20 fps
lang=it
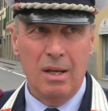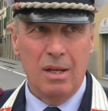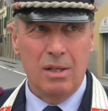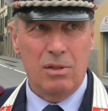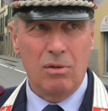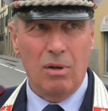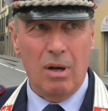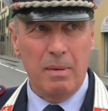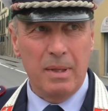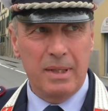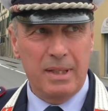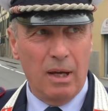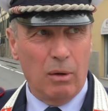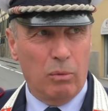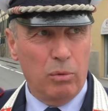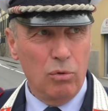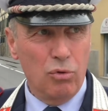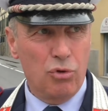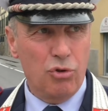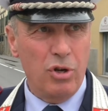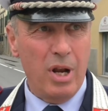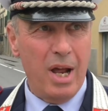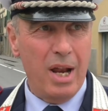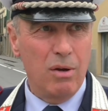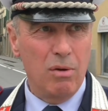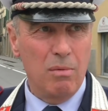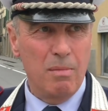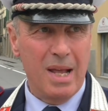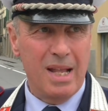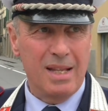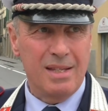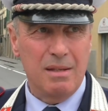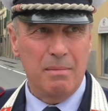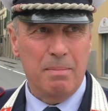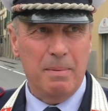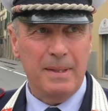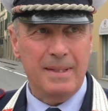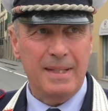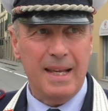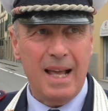sicuramente a qui usciranno i mezzi
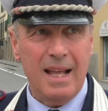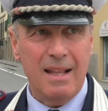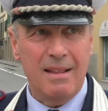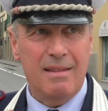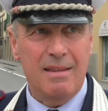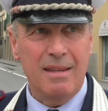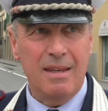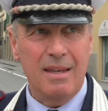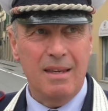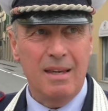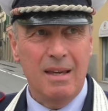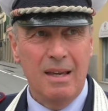pesanti